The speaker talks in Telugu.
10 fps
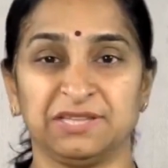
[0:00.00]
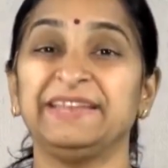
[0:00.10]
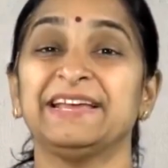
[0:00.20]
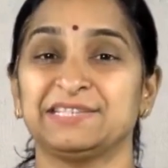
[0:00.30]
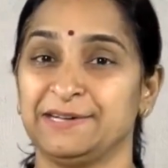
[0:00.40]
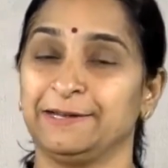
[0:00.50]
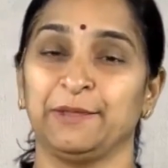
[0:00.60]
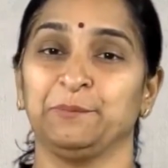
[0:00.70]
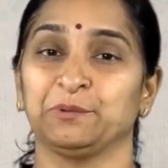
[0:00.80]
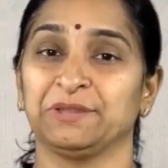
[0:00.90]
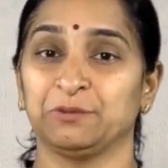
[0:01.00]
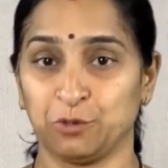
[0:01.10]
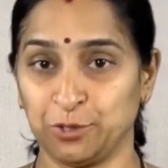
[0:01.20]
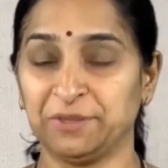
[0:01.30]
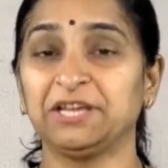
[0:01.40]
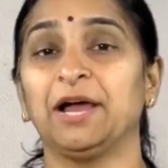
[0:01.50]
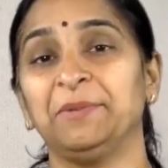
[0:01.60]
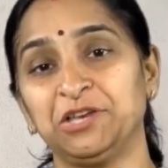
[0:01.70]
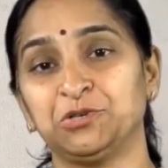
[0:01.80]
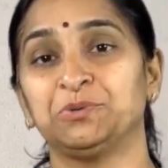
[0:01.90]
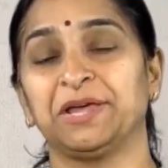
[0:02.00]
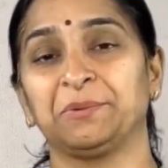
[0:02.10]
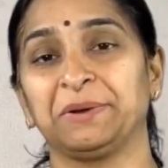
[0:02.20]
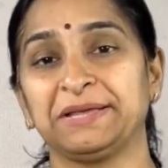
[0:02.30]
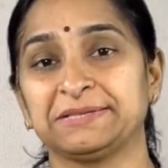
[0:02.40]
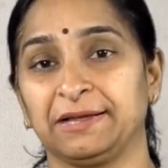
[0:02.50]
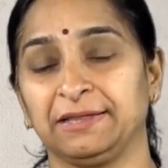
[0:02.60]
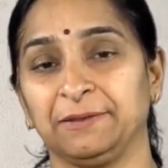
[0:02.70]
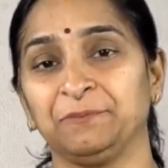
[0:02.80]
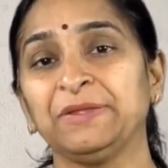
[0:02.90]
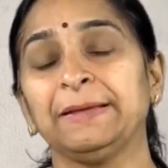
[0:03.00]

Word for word: తినేసినట్టు అయిపోతుంది కొంతమంది గమనించి ఉంటారు కూడా ఈ సంగతి